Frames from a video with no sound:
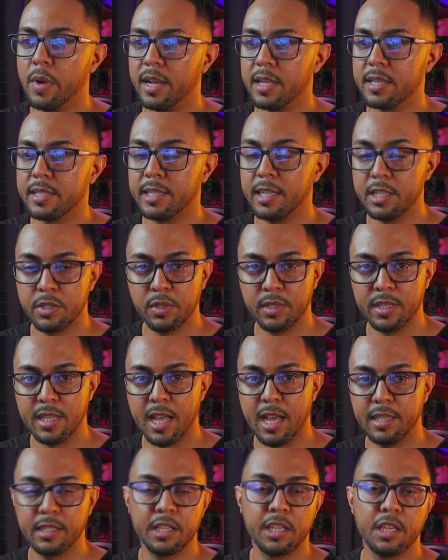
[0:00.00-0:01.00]
Com ela
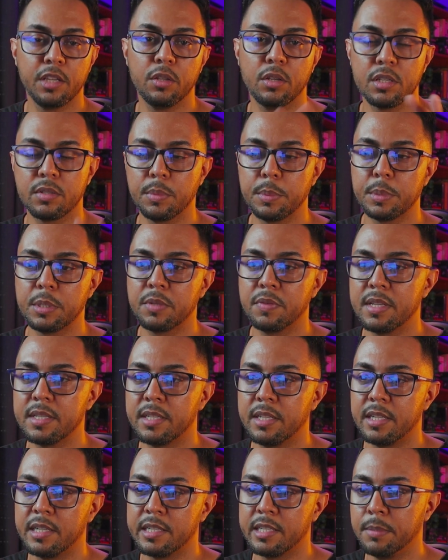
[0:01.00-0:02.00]
selecionada, o que nós vamos fazer?